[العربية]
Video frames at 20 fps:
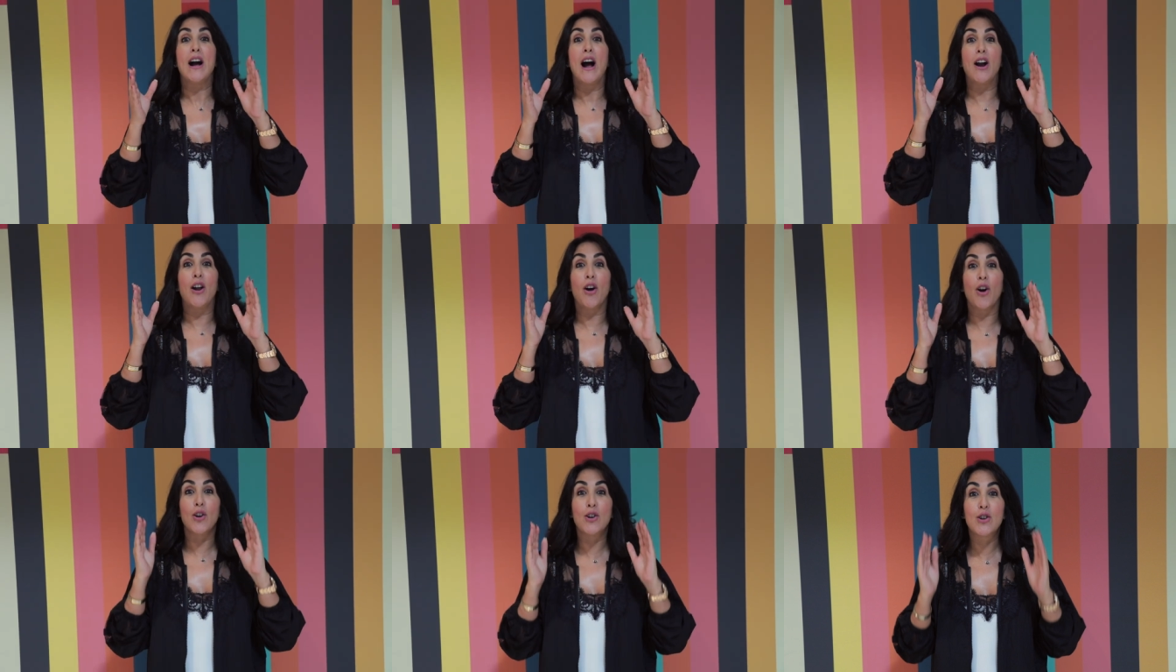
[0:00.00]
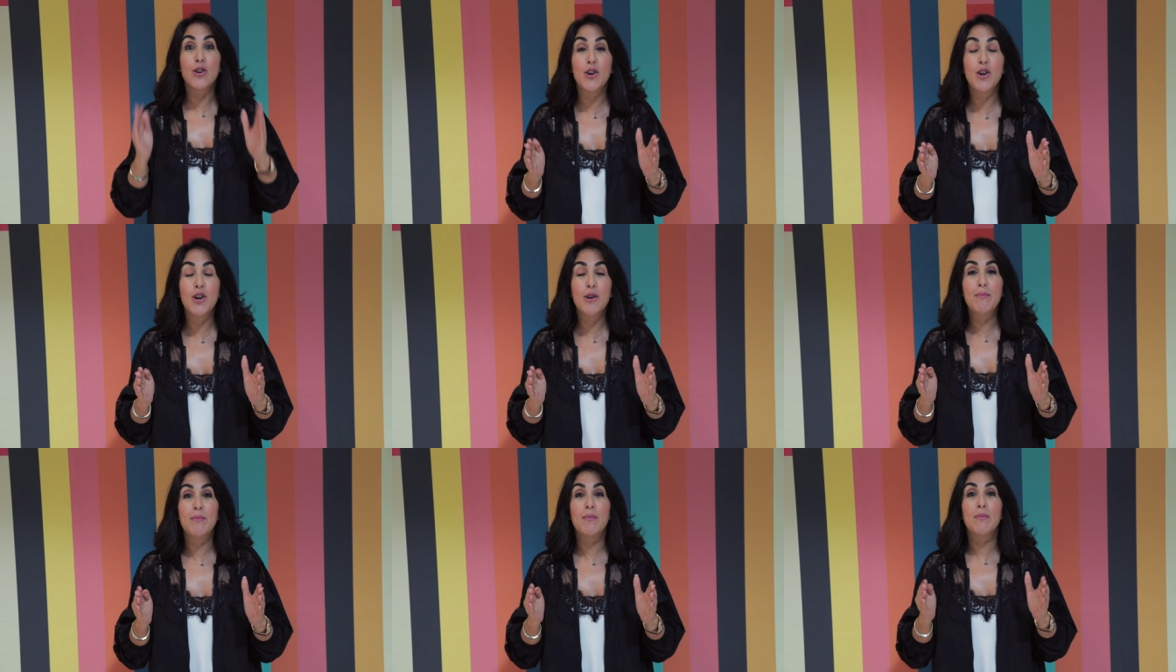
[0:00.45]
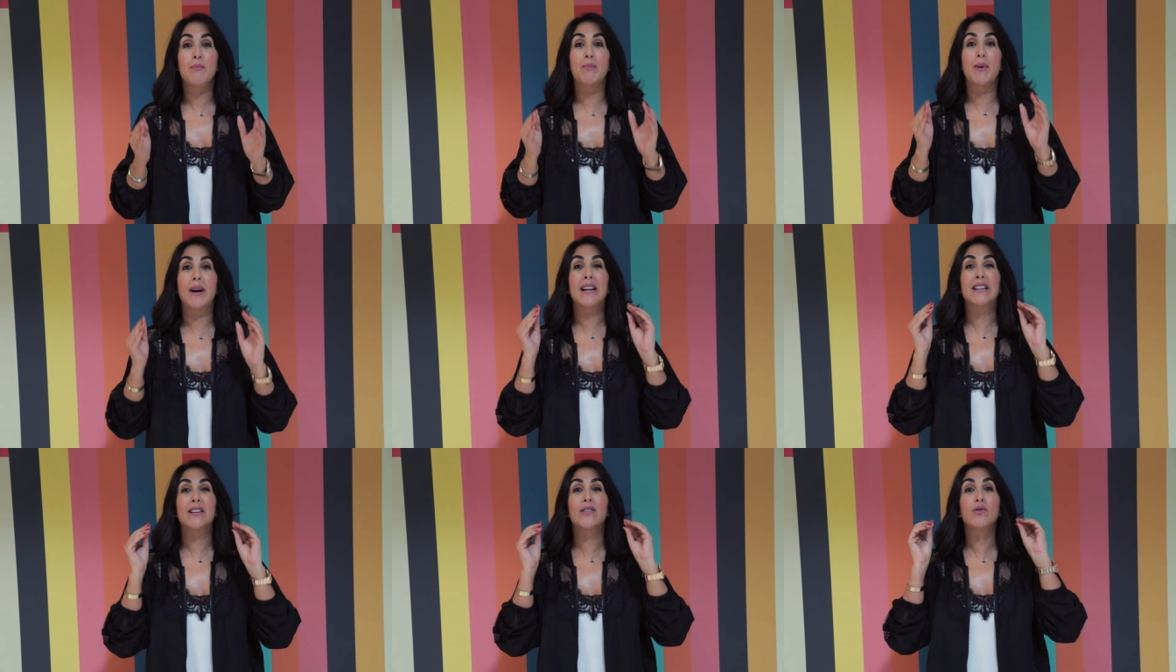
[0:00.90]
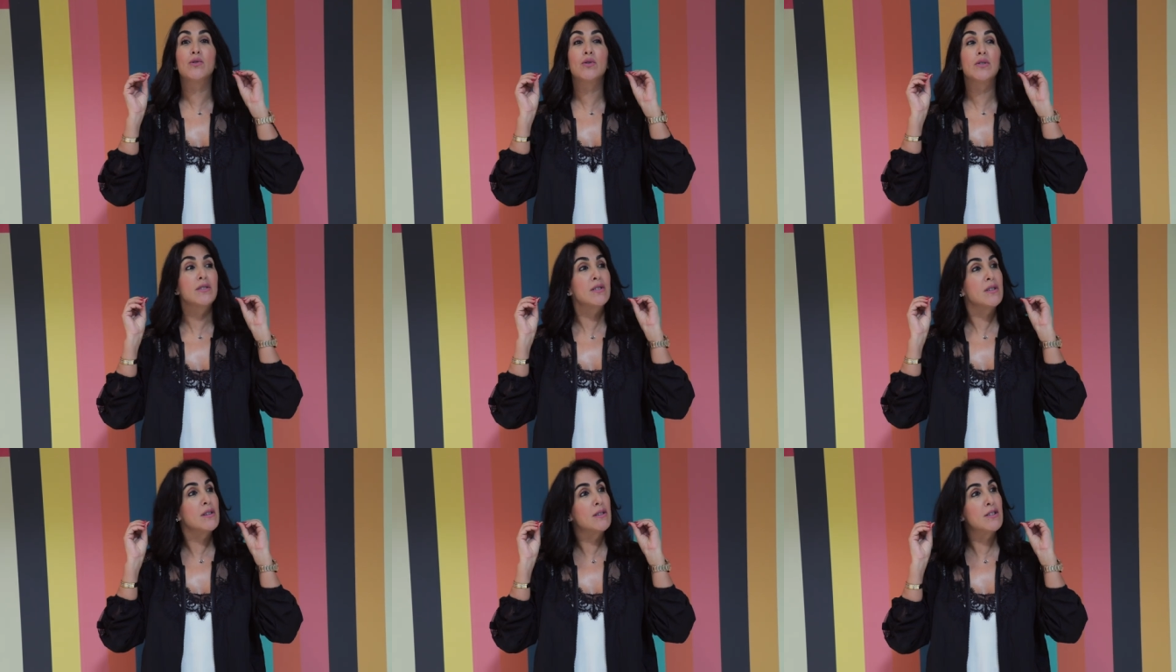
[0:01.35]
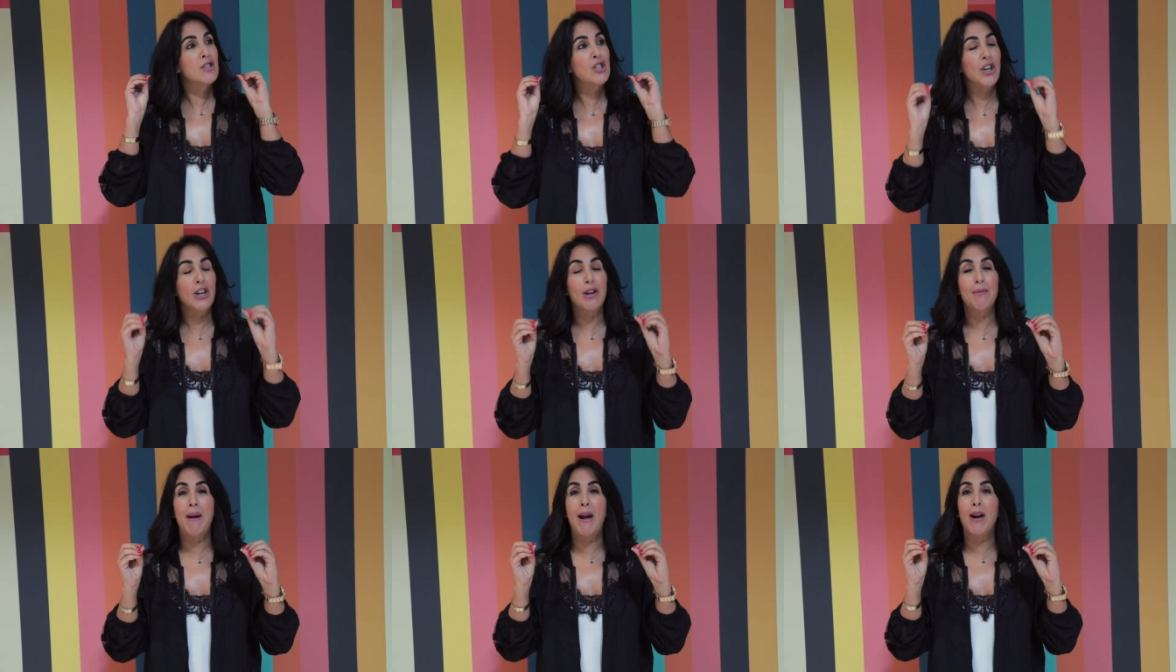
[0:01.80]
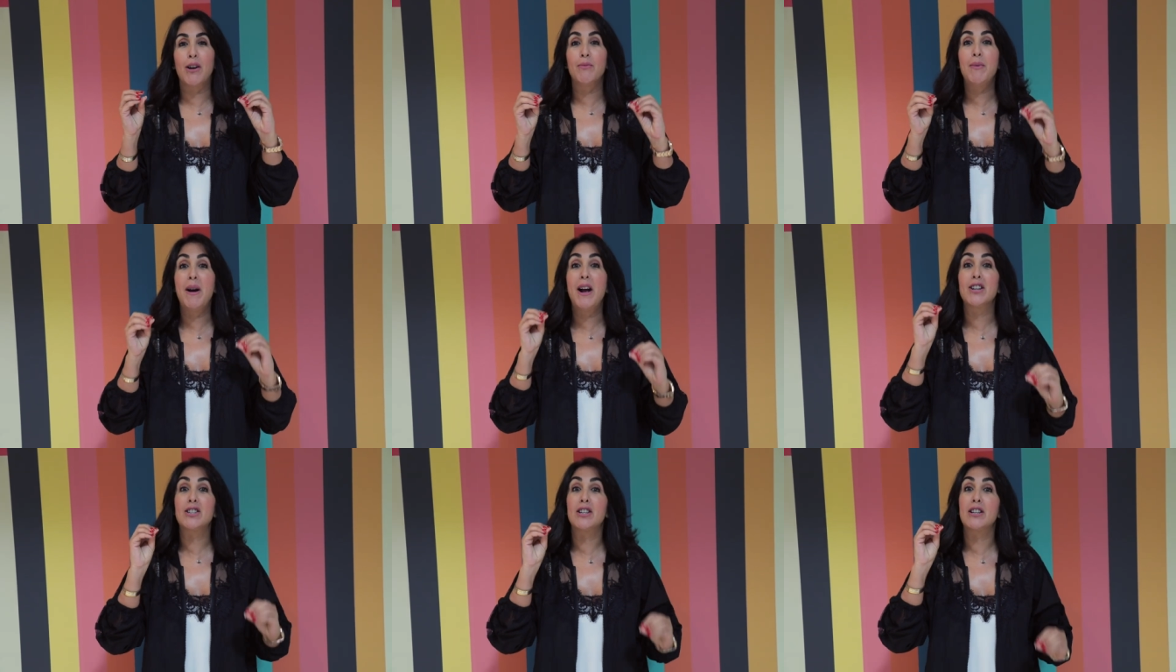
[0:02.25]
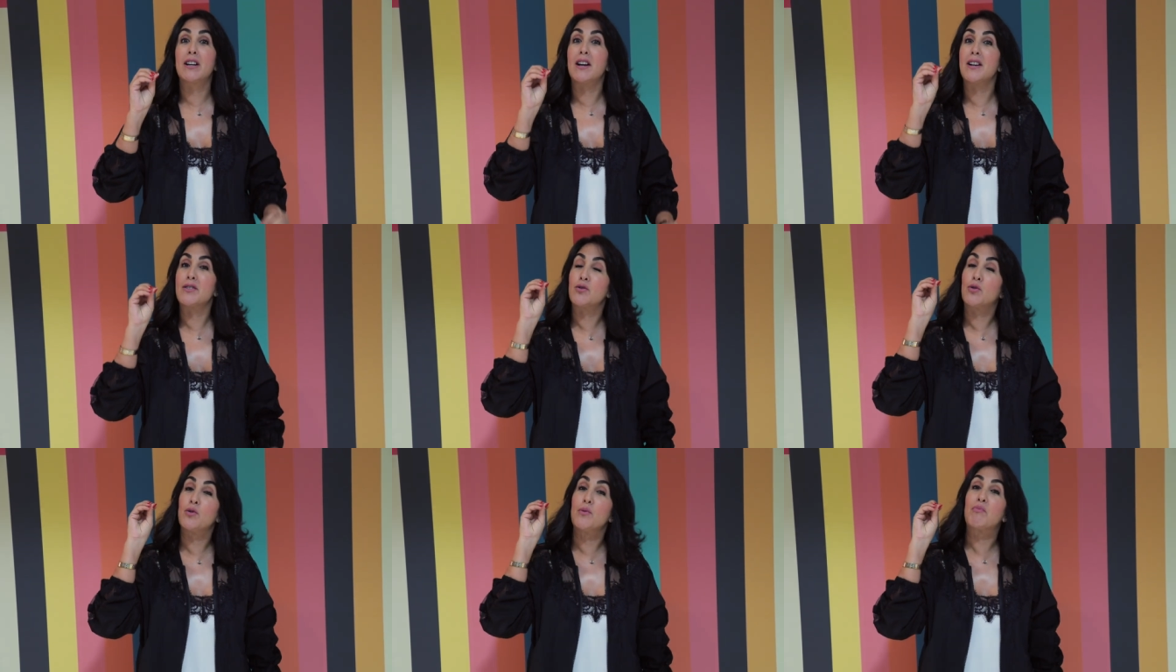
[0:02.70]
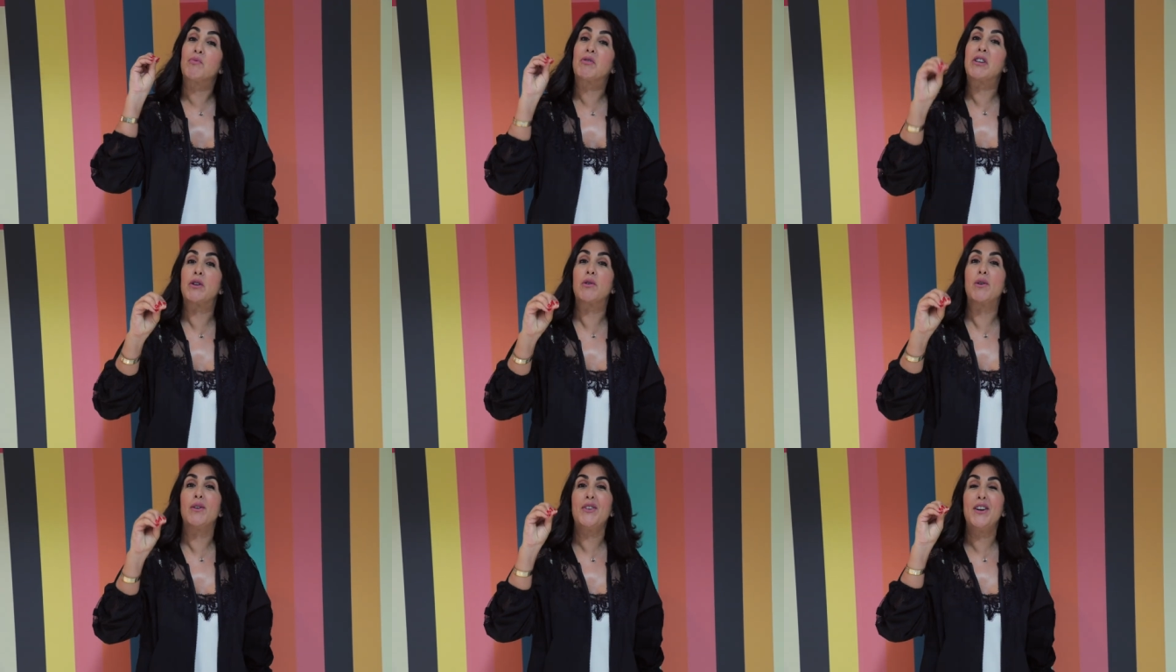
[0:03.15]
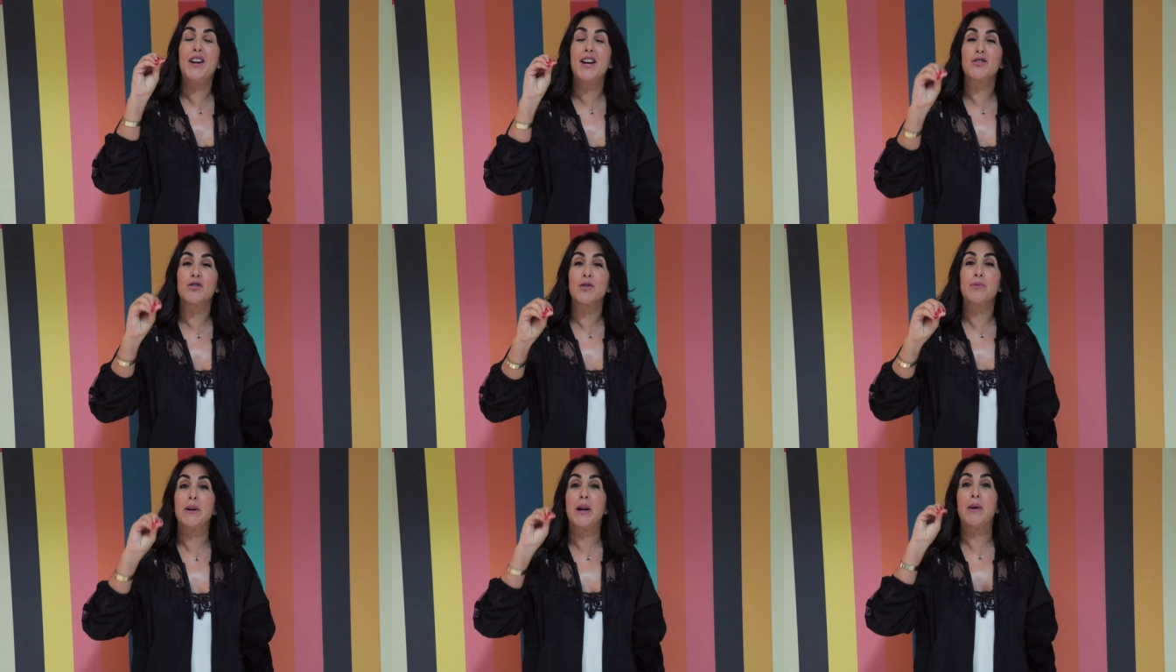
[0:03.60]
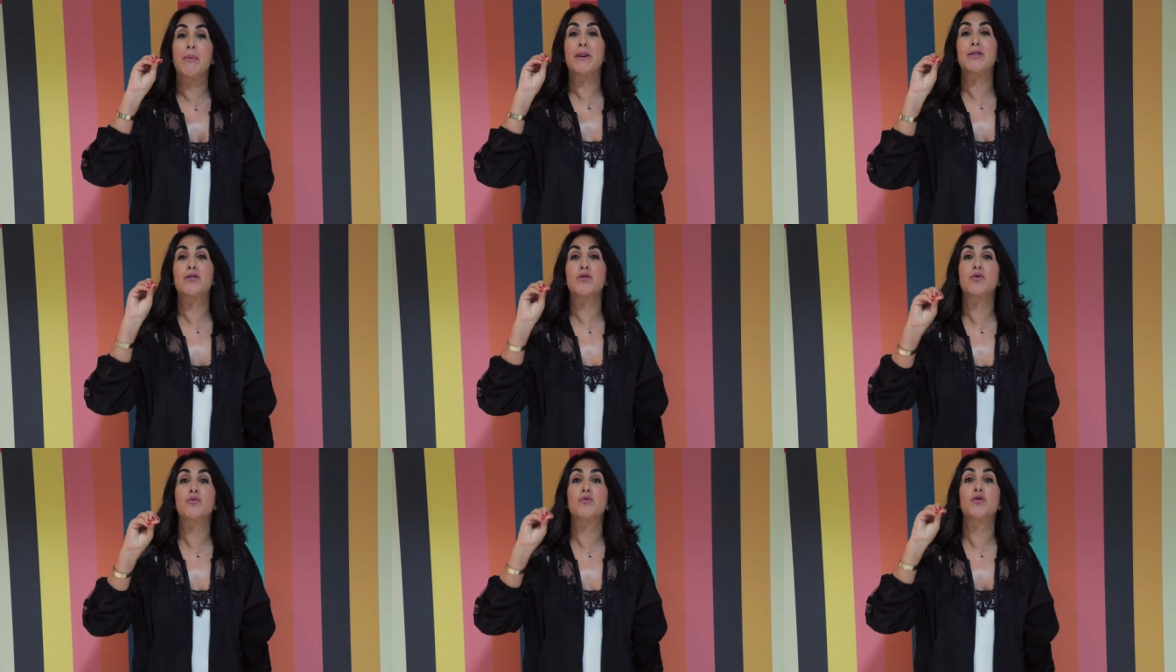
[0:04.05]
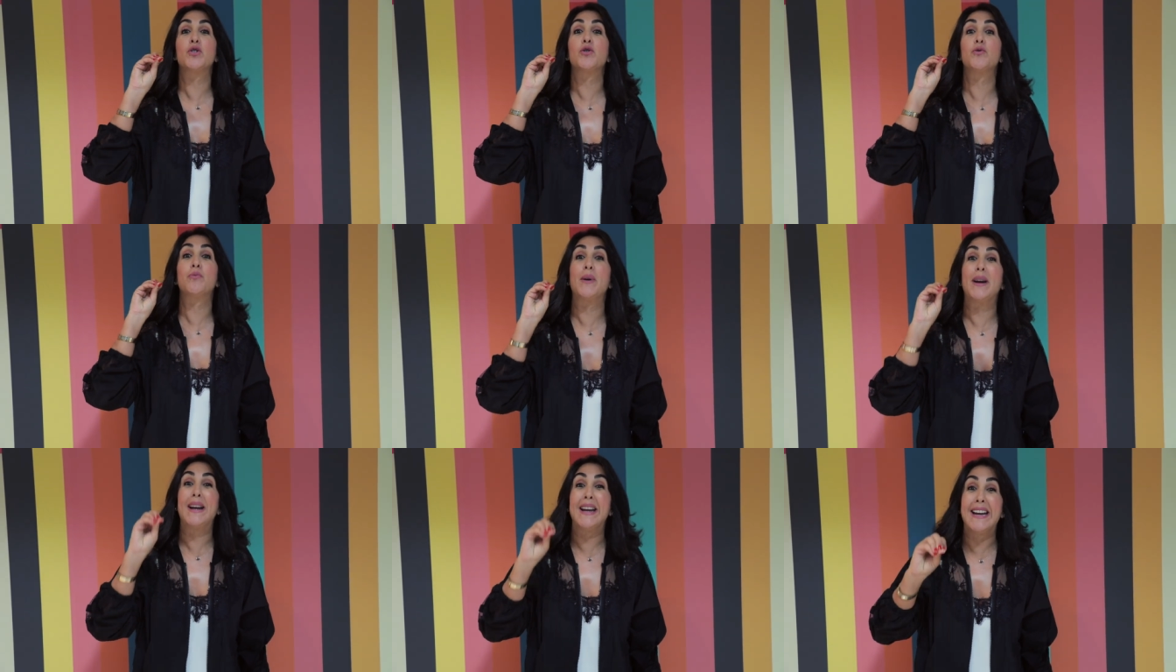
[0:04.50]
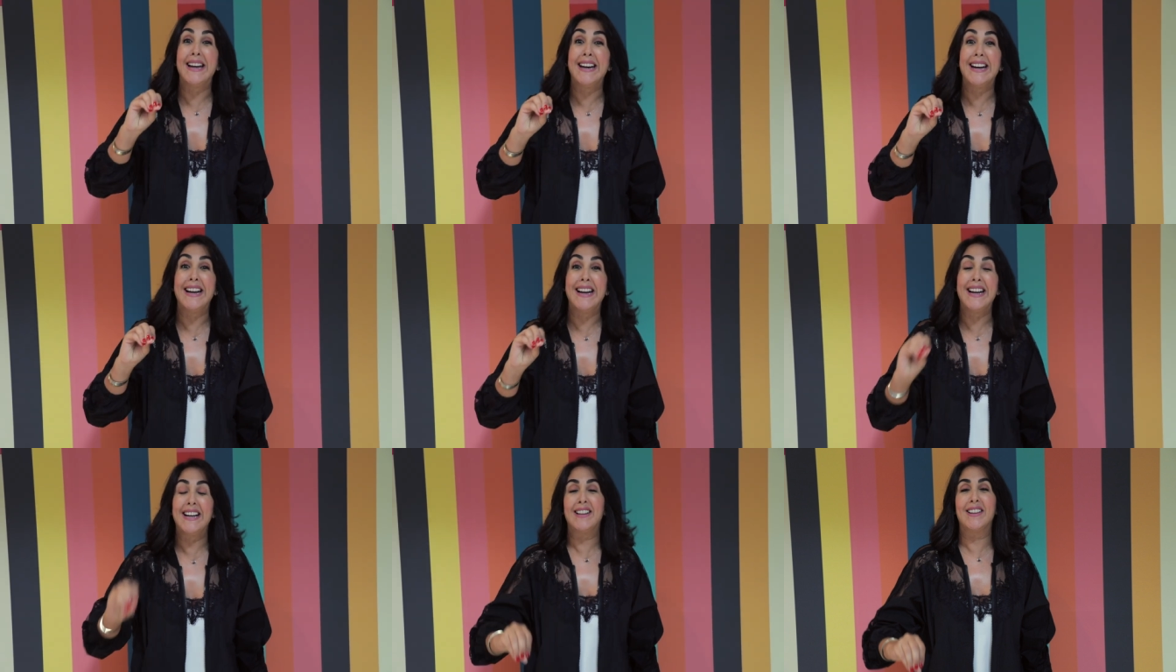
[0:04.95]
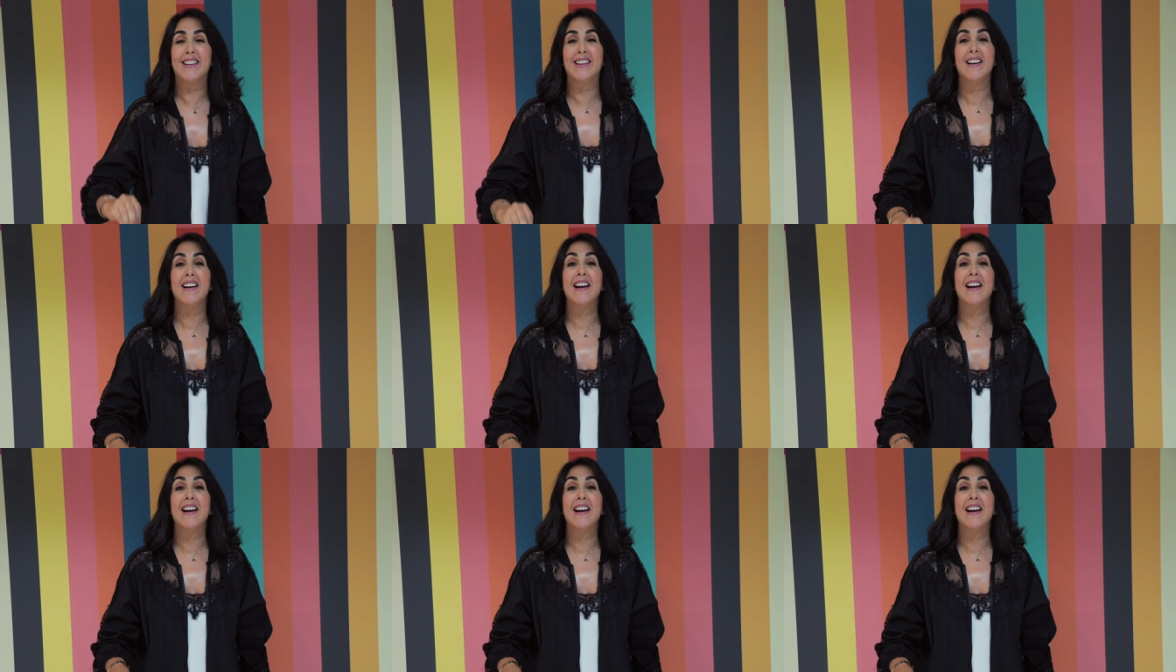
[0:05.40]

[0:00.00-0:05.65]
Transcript: الوغ اليوم بغيت نشارك معكم حاجه اللي خاصكم ديروها في حياتكم الا بغيتو تمشيو بعيد